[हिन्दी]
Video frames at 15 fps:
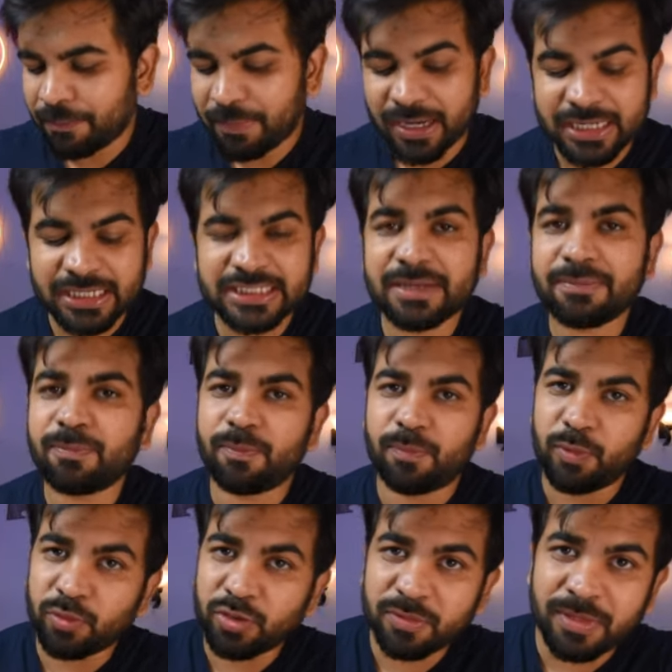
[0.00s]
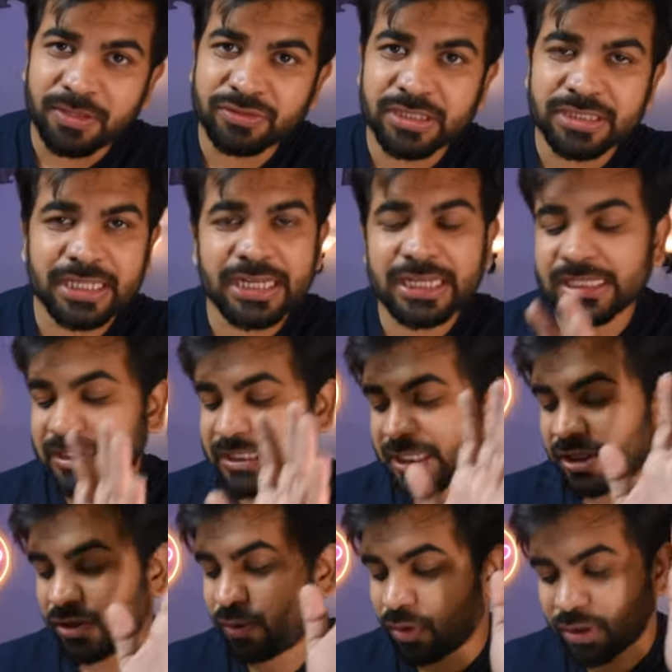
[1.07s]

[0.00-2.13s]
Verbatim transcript: बाकी सब ब्लूटूथ माउस की तरह इसकी